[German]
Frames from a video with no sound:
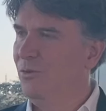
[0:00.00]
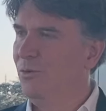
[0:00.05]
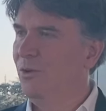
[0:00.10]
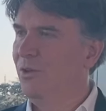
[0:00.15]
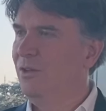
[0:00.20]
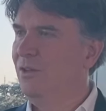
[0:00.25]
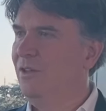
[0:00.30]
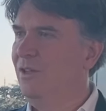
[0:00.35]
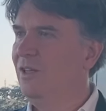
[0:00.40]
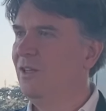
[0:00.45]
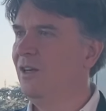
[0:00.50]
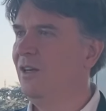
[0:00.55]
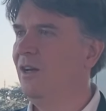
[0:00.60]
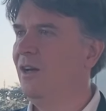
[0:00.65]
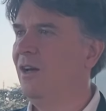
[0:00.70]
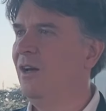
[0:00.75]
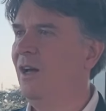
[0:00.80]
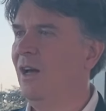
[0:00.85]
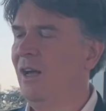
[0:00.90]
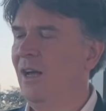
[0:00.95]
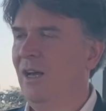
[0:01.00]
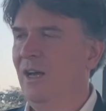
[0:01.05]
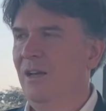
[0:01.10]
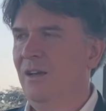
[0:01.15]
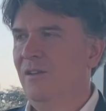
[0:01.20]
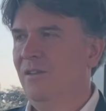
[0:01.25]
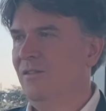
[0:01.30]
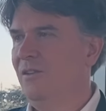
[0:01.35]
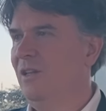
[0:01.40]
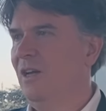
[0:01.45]
einfach die Hürde niedriger,
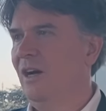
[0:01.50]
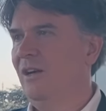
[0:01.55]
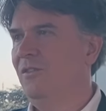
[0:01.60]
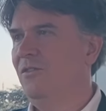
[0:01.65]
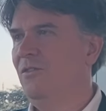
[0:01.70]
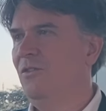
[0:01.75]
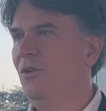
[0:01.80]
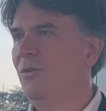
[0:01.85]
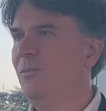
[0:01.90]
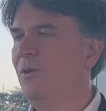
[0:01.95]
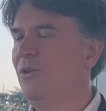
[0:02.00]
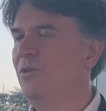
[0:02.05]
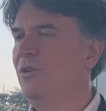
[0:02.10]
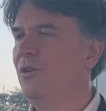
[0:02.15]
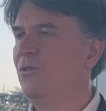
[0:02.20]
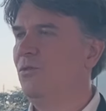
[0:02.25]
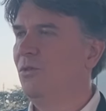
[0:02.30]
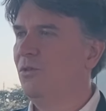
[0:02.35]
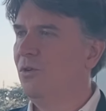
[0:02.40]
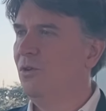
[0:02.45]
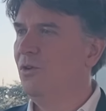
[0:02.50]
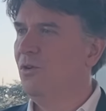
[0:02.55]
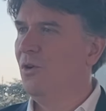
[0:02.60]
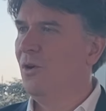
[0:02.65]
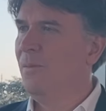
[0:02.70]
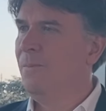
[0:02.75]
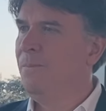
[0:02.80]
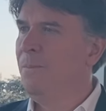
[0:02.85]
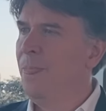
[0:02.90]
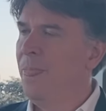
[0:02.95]
sind die Aktien nochmal unter Druck
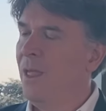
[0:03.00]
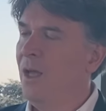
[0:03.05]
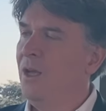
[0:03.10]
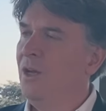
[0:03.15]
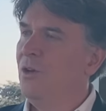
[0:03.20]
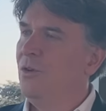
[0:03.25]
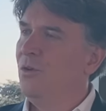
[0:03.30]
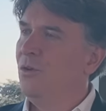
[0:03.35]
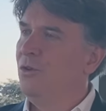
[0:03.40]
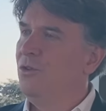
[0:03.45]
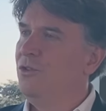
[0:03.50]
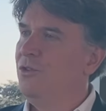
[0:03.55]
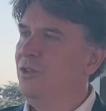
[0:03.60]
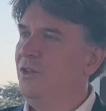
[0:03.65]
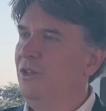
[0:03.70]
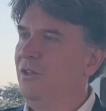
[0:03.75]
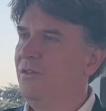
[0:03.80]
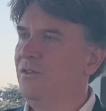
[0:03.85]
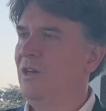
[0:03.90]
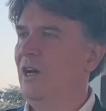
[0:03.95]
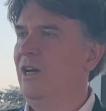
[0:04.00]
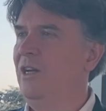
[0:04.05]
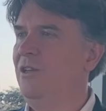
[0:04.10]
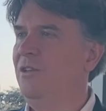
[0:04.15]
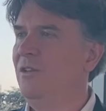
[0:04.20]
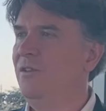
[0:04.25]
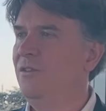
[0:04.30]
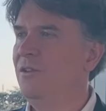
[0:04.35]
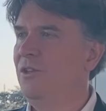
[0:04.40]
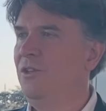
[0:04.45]
gekommen und die
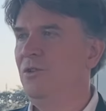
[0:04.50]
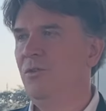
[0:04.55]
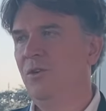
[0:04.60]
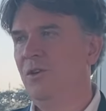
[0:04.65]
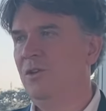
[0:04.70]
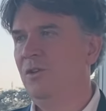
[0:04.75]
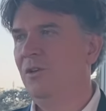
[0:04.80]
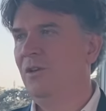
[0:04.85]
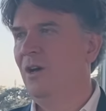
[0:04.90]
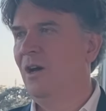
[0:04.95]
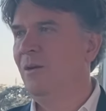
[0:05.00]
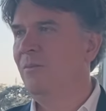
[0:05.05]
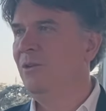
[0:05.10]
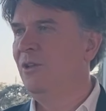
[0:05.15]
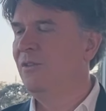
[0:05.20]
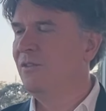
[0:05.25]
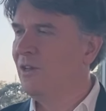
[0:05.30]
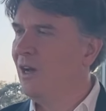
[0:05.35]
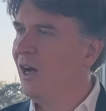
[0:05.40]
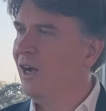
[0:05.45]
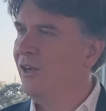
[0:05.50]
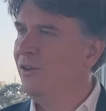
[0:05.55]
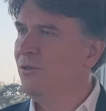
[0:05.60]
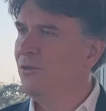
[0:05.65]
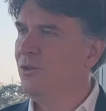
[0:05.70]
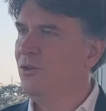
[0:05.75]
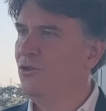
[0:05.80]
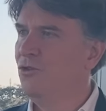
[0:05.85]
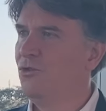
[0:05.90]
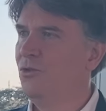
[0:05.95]
zeichnen sich, heute kamen die
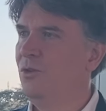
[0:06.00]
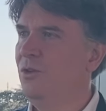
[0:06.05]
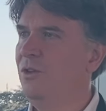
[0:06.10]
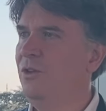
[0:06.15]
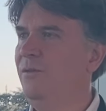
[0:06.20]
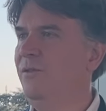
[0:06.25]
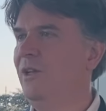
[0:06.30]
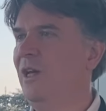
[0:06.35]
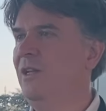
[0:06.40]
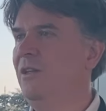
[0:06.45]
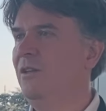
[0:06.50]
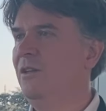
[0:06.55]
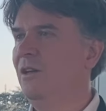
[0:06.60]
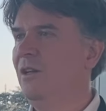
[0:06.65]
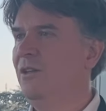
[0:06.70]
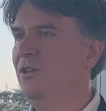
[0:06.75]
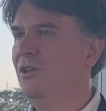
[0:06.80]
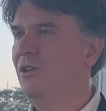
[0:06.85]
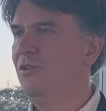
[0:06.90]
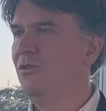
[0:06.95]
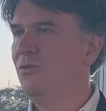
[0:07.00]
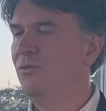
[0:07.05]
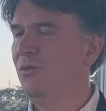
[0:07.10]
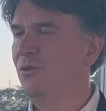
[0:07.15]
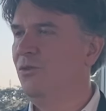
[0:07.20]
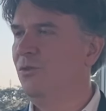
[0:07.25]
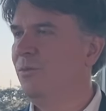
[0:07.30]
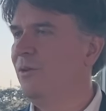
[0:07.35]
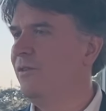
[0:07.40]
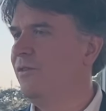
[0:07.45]
Zahlen durch eine schöne
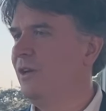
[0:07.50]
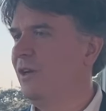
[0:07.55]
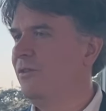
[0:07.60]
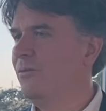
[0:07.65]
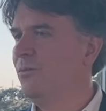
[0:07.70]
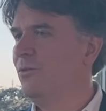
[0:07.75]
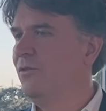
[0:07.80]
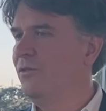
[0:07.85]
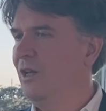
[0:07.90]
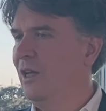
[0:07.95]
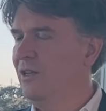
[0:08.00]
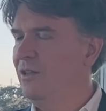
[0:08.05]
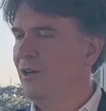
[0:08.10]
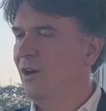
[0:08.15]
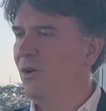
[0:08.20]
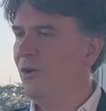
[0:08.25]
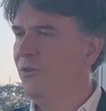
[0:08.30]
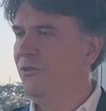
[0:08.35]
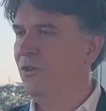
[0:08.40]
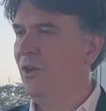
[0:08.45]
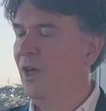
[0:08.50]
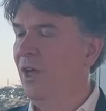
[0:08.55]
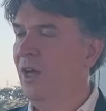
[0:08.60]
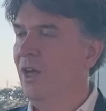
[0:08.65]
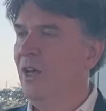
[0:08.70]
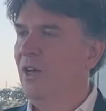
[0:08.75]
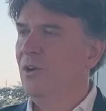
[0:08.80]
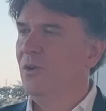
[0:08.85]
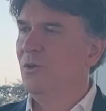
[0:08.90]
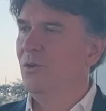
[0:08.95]
Dividendenrendite von über 6%
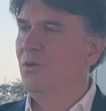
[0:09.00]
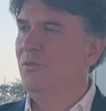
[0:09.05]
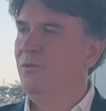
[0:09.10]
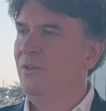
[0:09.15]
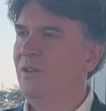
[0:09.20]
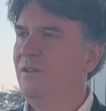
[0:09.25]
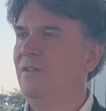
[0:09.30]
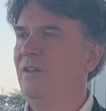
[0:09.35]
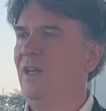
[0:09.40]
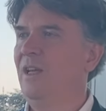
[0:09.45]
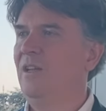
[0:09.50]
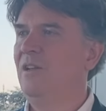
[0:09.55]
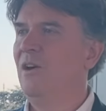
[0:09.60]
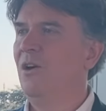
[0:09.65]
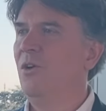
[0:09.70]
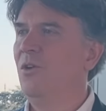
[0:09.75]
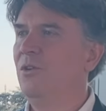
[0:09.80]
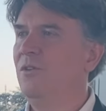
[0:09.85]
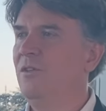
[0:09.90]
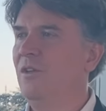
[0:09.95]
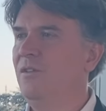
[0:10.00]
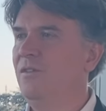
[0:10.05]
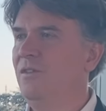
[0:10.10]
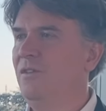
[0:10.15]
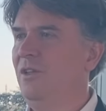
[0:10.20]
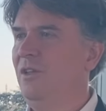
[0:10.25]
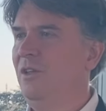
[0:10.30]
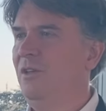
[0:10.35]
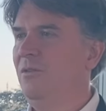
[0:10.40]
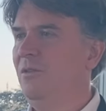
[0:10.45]
aus. Und wir sehen auch,
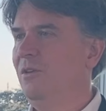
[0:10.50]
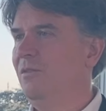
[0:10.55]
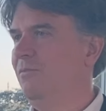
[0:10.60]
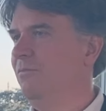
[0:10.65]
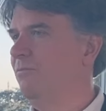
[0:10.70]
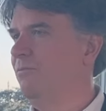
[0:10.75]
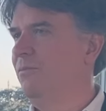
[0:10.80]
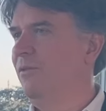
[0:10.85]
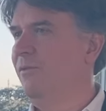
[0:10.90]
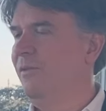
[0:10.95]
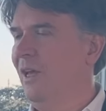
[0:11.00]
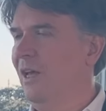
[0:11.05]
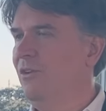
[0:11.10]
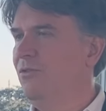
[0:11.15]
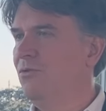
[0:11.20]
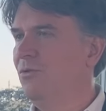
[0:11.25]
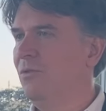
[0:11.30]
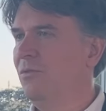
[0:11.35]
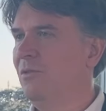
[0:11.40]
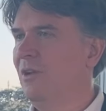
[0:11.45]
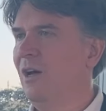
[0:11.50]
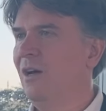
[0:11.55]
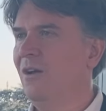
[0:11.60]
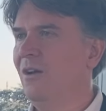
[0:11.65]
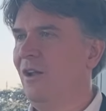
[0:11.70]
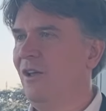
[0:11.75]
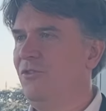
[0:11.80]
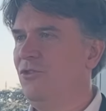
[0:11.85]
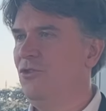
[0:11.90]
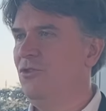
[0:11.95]
dass die Bewertung
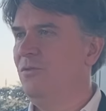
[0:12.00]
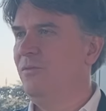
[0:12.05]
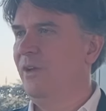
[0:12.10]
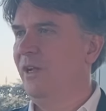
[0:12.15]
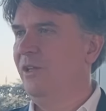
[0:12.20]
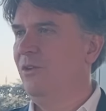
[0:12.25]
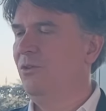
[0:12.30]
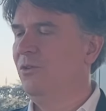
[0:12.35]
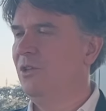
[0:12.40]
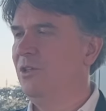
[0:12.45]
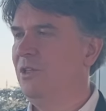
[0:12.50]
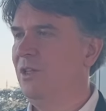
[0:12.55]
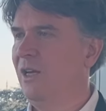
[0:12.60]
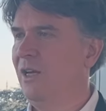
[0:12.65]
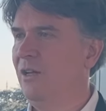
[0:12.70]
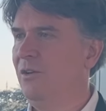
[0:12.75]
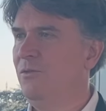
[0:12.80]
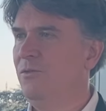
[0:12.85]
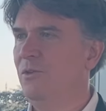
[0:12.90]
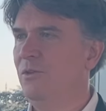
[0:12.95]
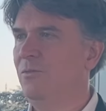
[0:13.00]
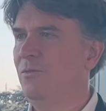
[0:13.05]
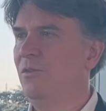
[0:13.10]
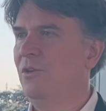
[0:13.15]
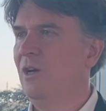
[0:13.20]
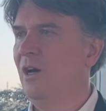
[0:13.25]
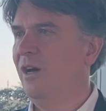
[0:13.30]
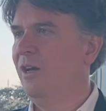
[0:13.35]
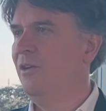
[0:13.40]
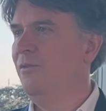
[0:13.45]
nach klassischen Value-Kriterien
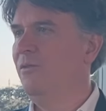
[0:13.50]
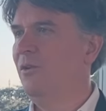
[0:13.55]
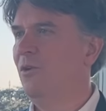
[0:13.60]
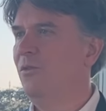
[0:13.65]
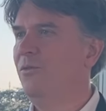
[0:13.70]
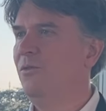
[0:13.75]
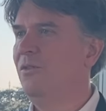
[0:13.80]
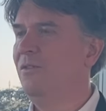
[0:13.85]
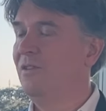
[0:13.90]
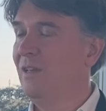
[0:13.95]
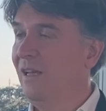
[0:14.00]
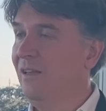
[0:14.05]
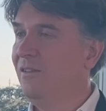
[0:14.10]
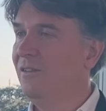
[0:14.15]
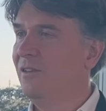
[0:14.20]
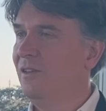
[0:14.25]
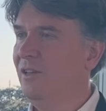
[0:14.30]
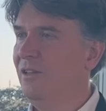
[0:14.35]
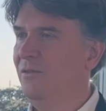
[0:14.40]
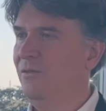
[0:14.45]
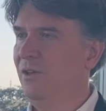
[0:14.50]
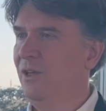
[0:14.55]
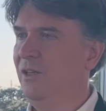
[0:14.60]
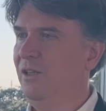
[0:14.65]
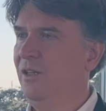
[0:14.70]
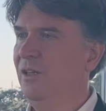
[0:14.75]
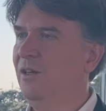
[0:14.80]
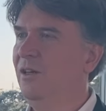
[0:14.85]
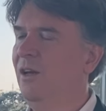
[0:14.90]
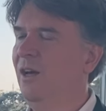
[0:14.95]
von KGV von 6
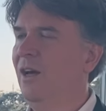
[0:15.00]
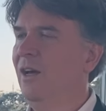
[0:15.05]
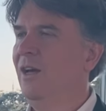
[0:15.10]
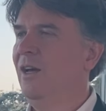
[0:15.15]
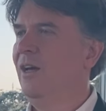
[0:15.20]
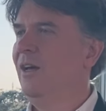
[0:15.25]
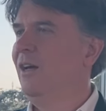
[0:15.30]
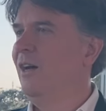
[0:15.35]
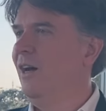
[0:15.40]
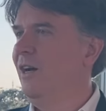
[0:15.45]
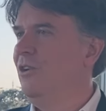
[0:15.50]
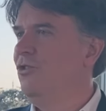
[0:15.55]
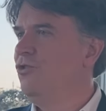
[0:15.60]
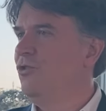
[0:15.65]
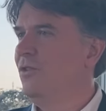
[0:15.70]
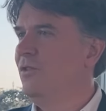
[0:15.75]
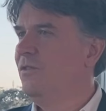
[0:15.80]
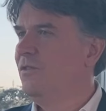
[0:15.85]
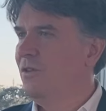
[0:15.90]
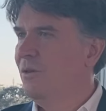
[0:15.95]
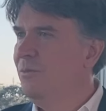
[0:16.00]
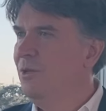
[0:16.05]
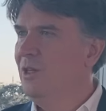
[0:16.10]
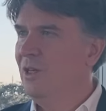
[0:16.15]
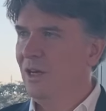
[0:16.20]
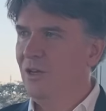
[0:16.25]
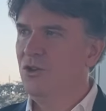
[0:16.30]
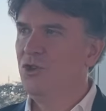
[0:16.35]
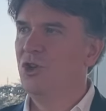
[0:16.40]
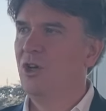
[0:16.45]
reden wir hier, einen schon
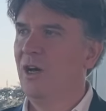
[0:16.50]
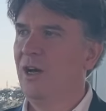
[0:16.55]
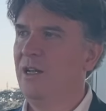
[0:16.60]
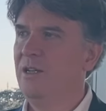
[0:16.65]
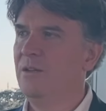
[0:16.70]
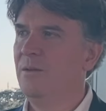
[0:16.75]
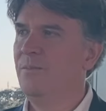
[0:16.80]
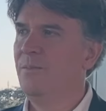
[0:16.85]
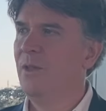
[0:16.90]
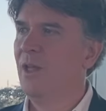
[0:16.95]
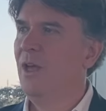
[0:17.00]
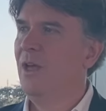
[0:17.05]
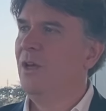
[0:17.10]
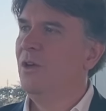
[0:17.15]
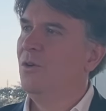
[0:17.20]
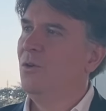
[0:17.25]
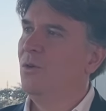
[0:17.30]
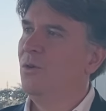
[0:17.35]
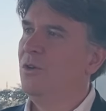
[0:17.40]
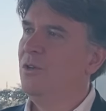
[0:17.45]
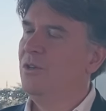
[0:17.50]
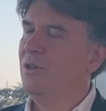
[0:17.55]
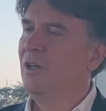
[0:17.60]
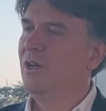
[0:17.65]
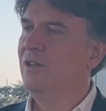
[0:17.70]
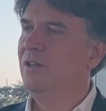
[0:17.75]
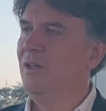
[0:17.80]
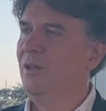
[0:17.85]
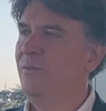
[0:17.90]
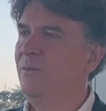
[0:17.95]
ziemlich anschreit.
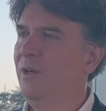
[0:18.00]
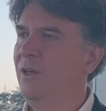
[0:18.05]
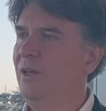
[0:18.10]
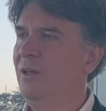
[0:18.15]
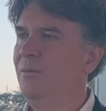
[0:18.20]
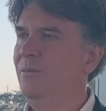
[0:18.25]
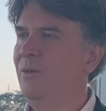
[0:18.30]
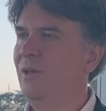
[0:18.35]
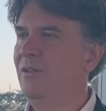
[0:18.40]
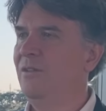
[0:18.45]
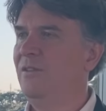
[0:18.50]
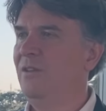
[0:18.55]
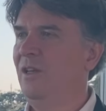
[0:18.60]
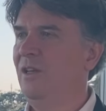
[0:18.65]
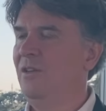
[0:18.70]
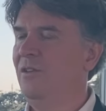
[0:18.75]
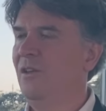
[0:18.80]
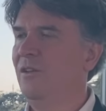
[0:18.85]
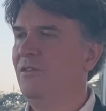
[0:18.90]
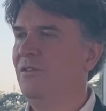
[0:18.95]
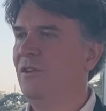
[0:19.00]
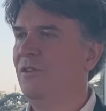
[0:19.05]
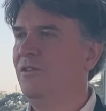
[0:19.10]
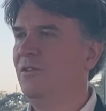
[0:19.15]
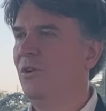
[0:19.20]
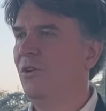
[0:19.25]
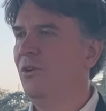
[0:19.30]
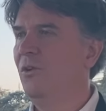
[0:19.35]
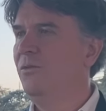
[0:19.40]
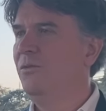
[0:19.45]
Und nachdem wir eben jetzt sehen, dass
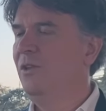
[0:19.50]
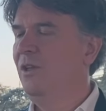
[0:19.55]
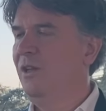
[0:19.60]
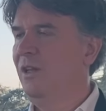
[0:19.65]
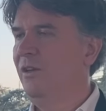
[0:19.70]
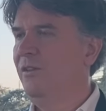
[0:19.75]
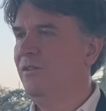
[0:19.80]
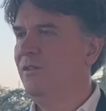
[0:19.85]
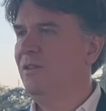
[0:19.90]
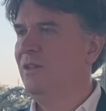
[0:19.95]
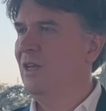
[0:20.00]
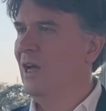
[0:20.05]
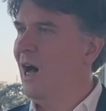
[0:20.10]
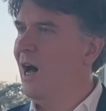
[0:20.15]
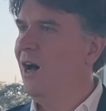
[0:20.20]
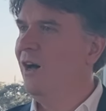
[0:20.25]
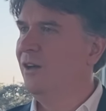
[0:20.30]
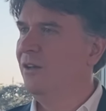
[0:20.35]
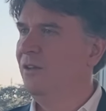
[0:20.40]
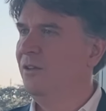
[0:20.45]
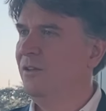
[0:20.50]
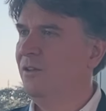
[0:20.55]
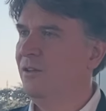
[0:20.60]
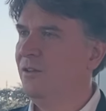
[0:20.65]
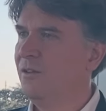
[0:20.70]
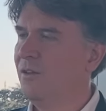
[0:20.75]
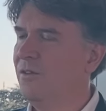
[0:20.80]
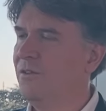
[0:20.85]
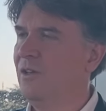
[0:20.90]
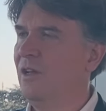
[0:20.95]
das auch auf die nächsten Jahre
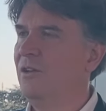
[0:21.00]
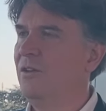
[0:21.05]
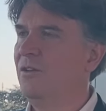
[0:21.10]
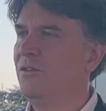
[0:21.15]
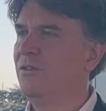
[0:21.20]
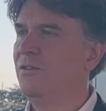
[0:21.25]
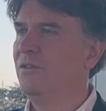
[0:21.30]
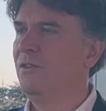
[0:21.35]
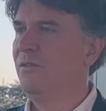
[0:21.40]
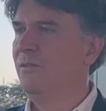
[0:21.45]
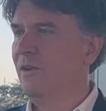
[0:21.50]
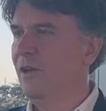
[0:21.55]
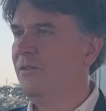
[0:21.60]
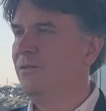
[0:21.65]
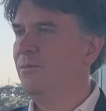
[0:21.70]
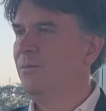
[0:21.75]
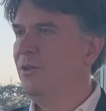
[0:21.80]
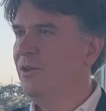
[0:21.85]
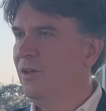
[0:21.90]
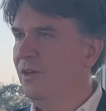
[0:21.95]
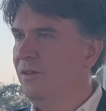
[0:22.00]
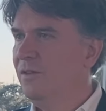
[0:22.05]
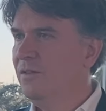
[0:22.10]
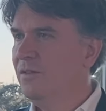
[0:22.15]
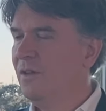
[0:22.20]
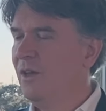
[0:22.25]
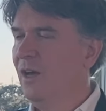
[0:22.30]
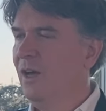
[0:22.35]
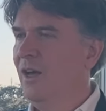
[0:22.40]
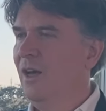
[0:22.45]
ein interessantes Investment
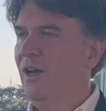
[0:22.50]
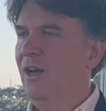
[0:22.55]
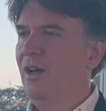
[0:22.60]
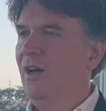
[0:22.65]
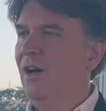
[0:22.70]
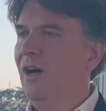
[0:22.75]
ist,